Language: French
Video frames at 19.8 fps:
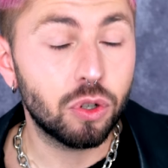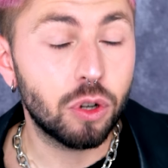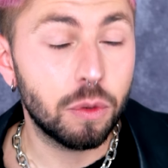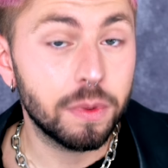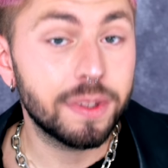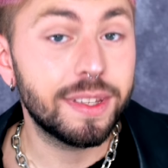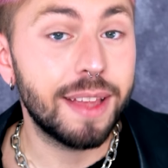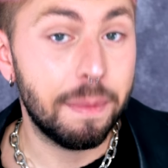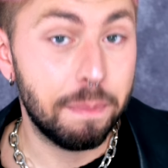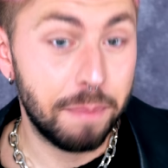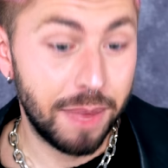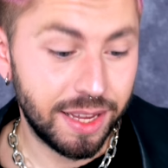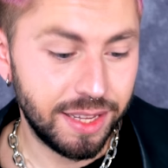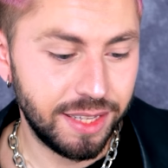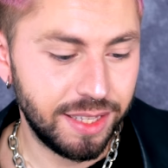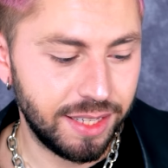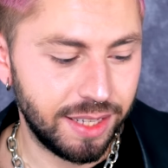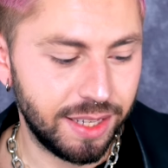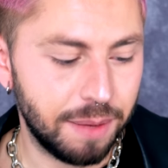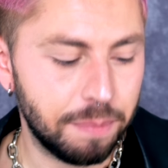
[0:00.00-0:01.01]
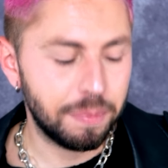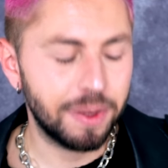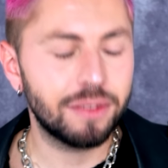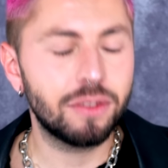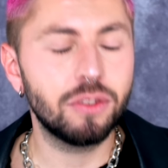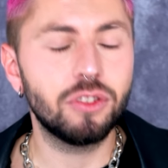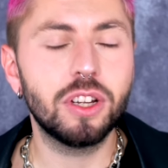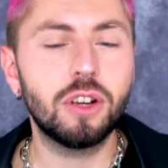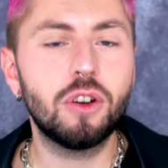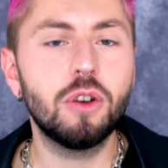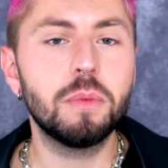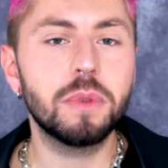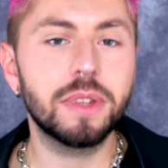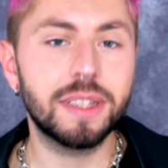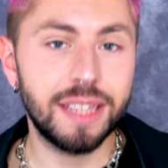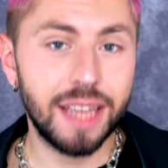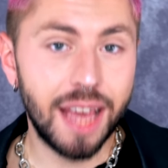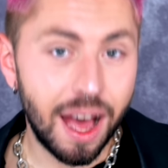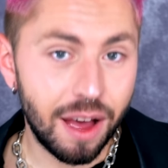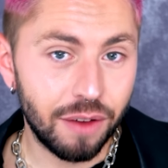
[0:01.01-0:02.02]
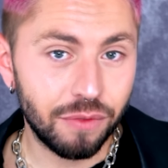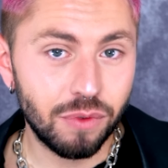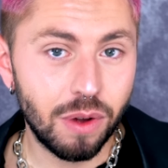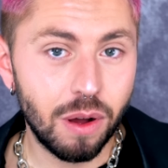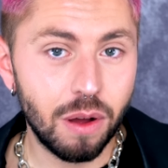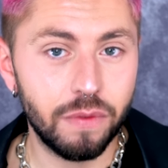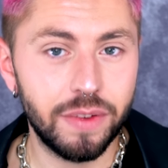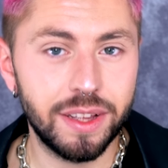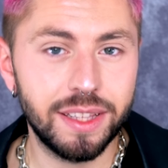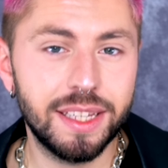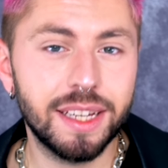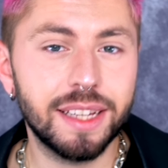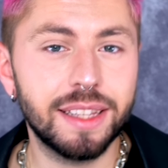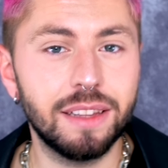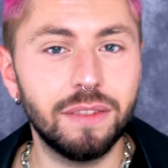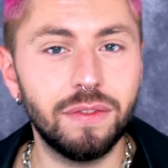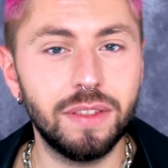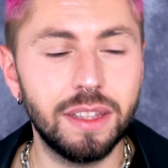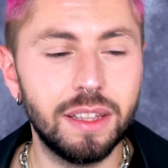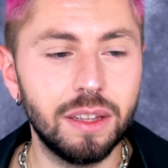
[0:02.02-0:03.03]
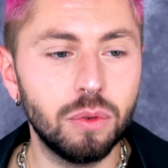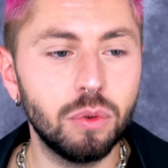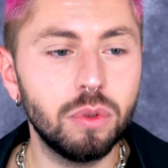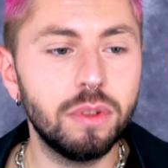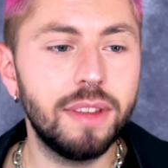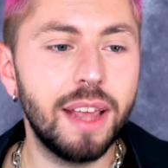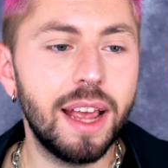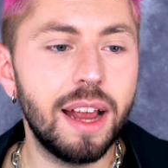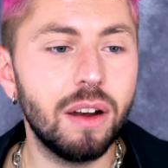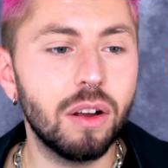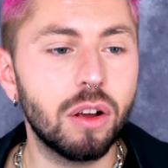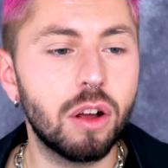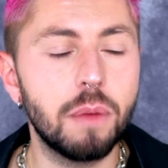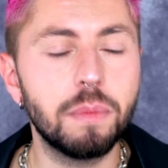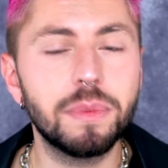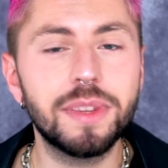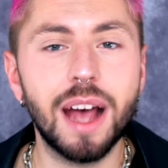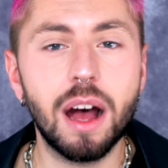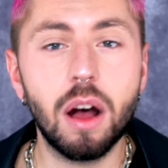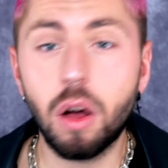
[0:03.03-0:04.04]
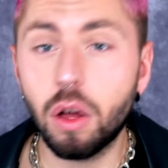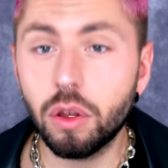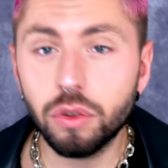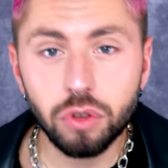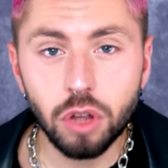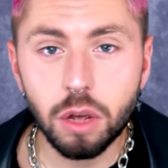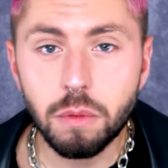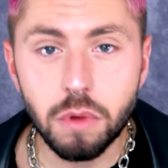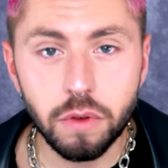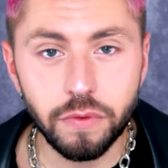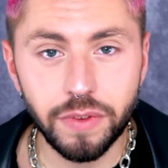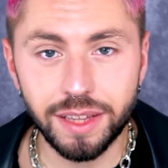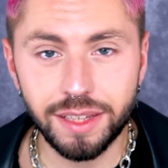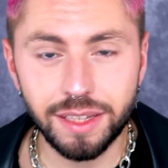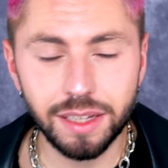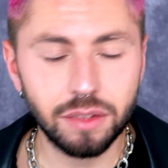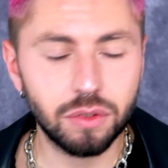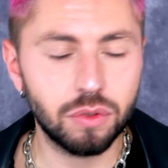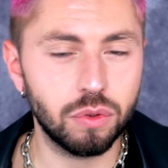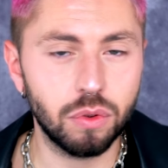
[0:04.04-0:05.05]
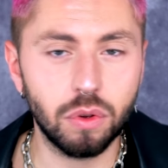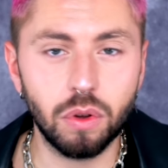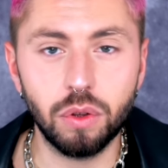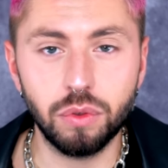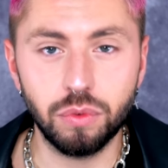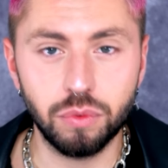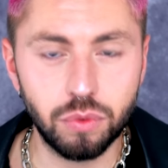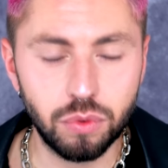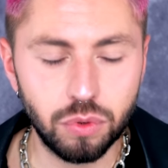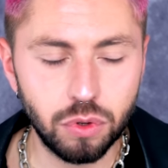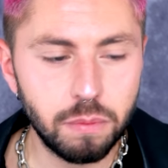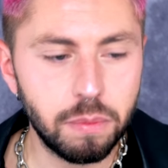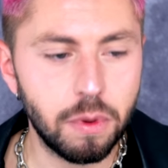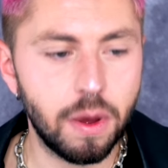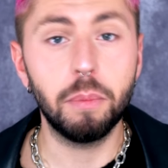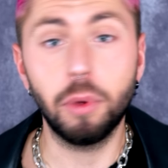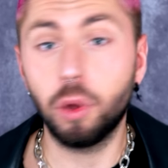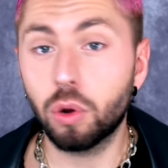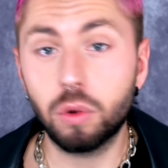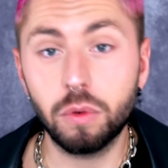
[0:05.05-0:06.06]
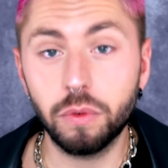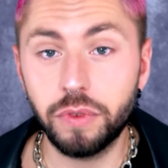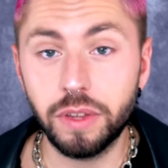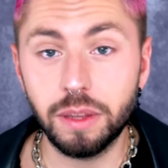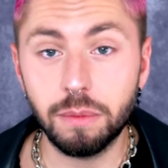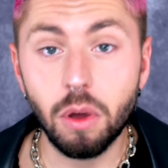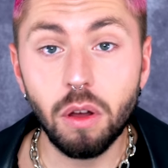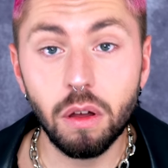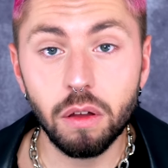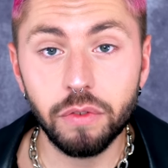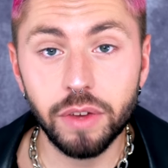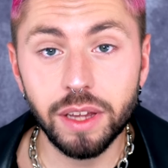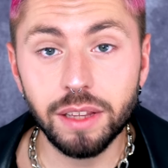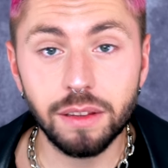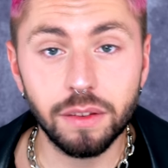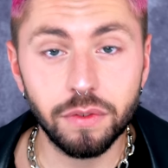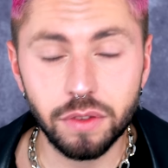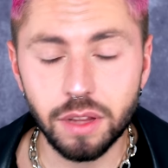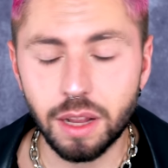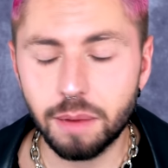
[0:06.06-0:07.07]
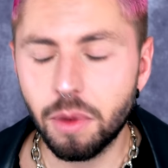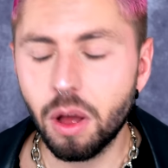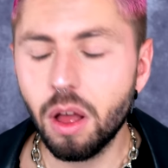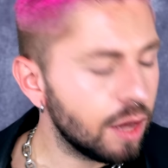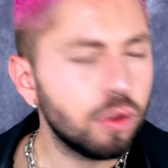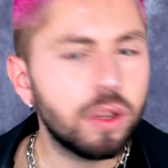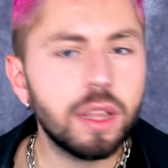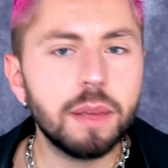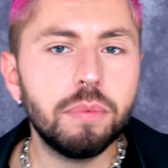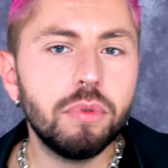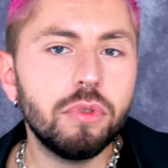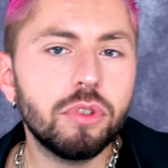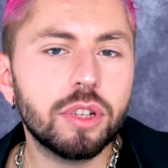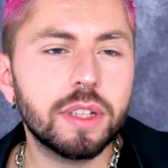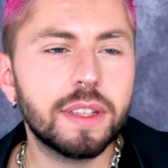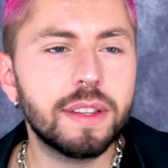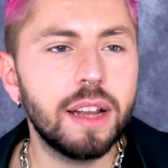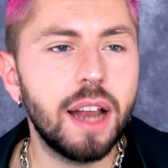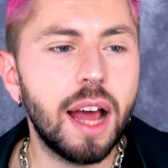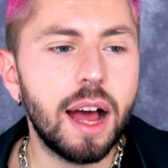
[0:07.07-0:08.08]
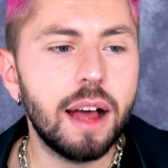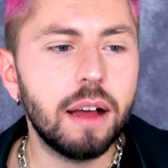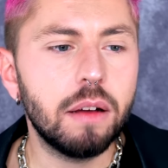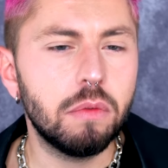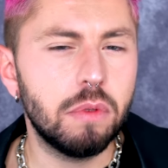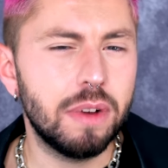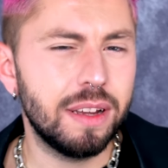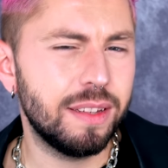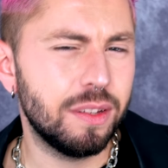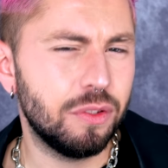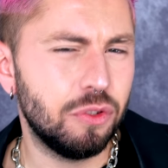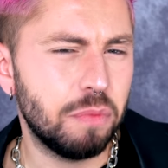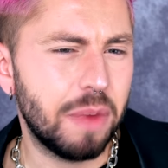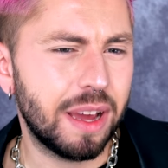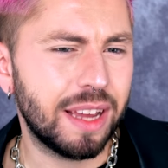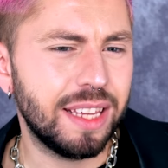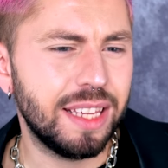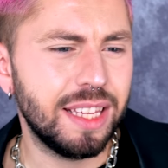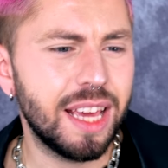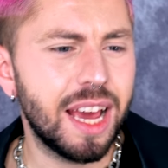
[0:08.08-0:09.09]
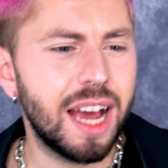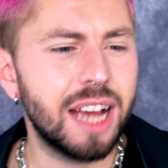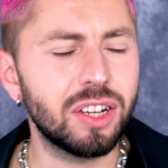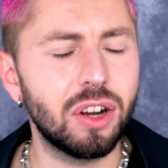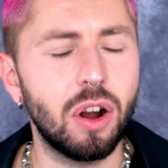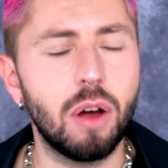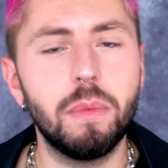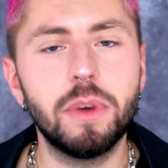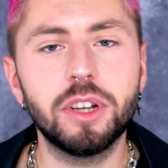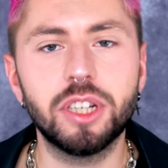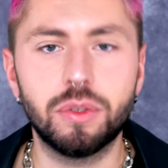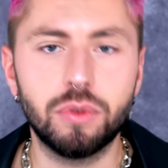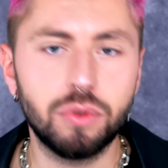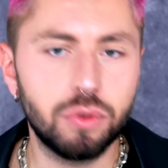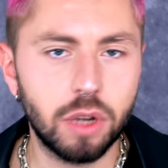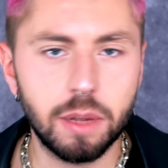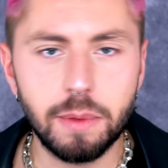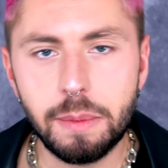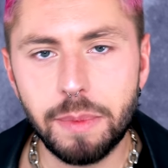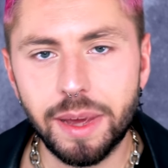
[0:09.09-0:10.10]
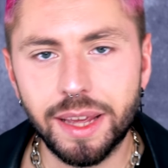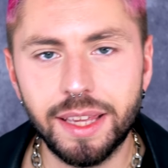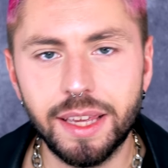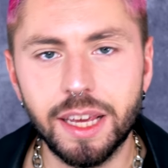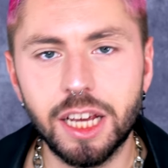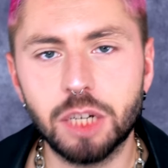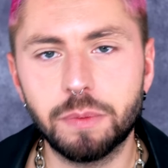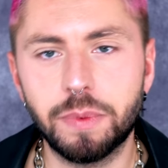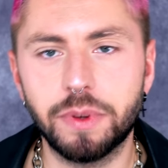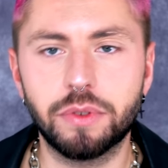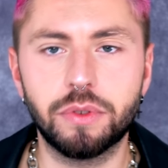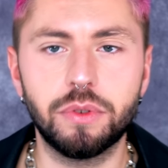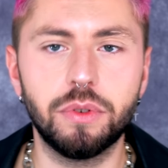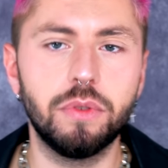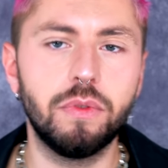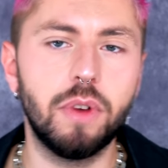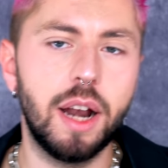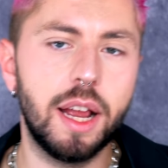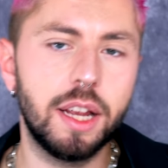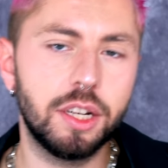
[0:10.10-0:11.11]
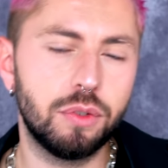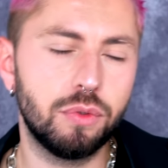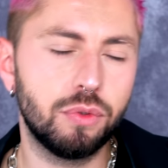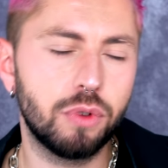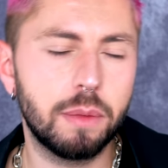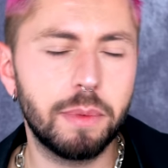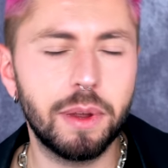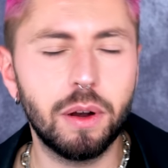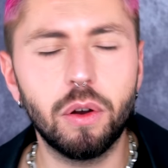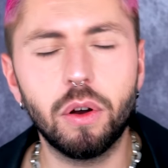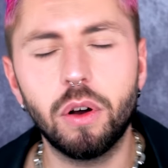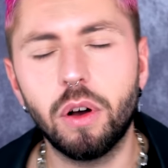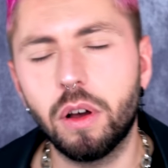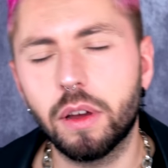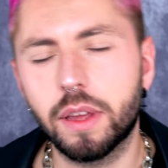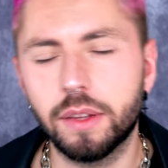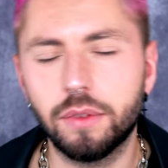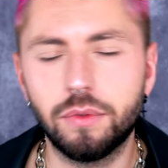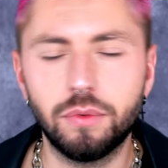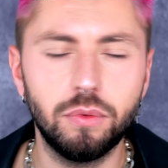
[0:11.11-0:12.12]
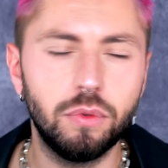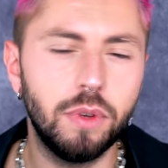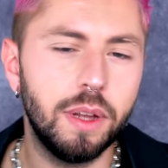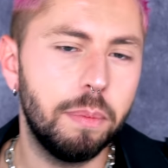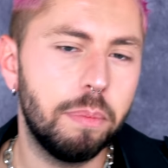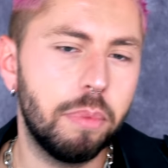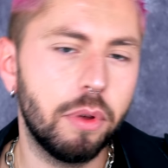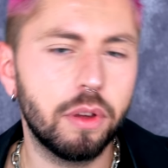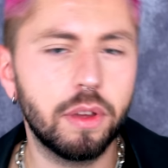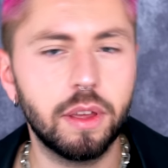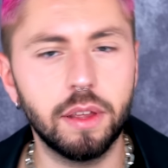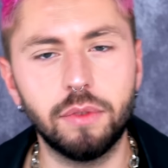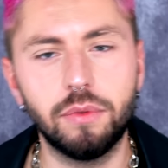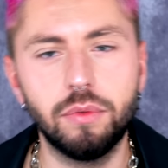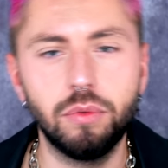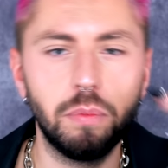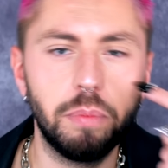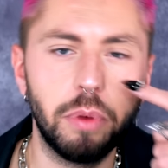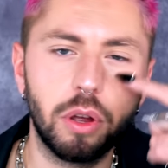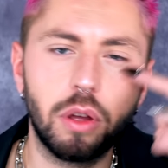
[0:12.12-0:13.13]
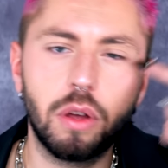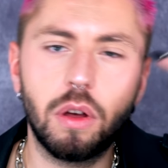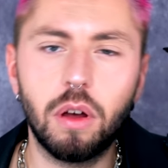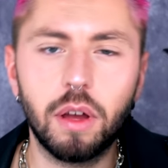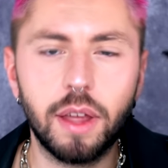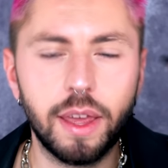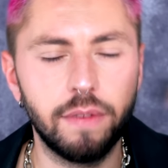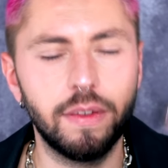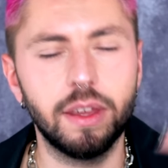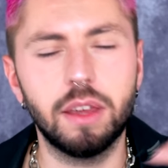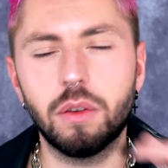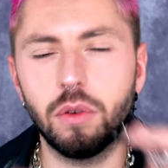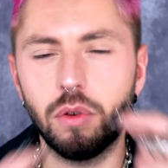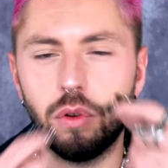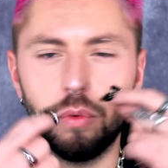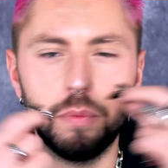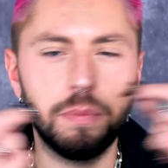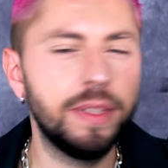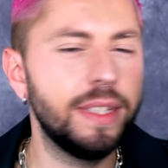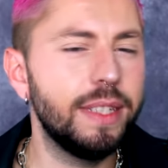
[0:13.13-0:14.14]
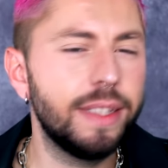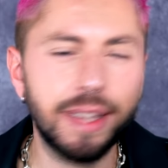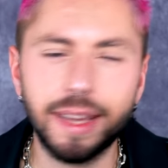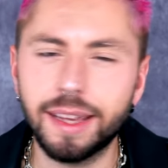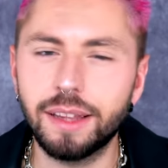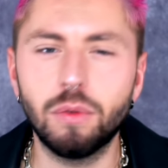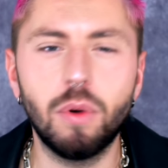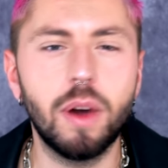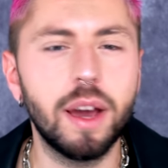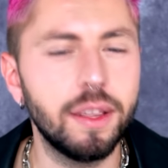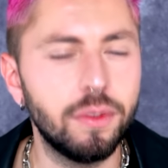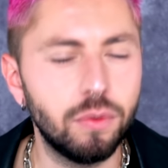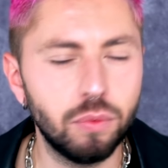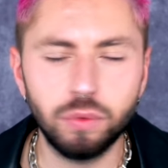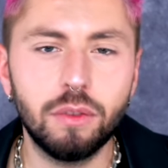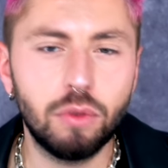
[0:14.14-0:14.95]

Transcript: je commence à me maquiller. Parce que j'ai commencé à voir, on va dire, des vidéos d'elle comme ça, random, on va dire, sur euh, YouTube, pendant le confinement, en fait, hein, finalement. Et au début, j'étais là, ouais, c'est du maquillage. Alors moi, j'ai toujours aimé le maquillage parce que, voilà, j'ai toujours aimé le rock et tout, les punks et tout, punk rock avec euh, le petit trait noir et tout,